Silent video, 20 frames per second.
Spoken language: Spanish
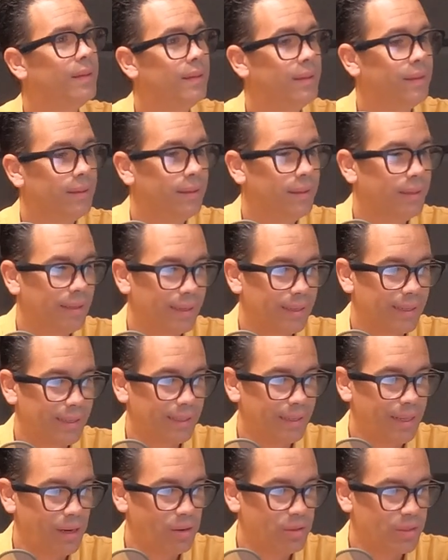Buenos días.
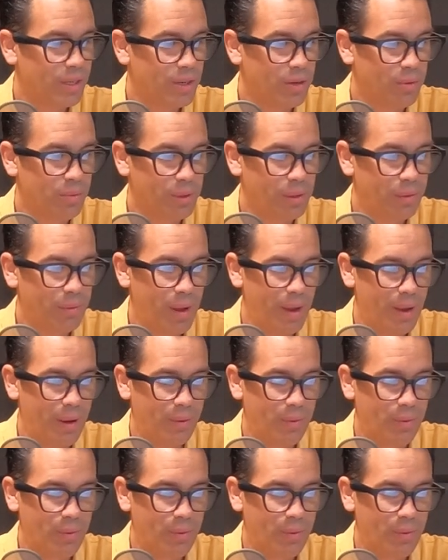¿Qué tal, José? ¿Cómo te va?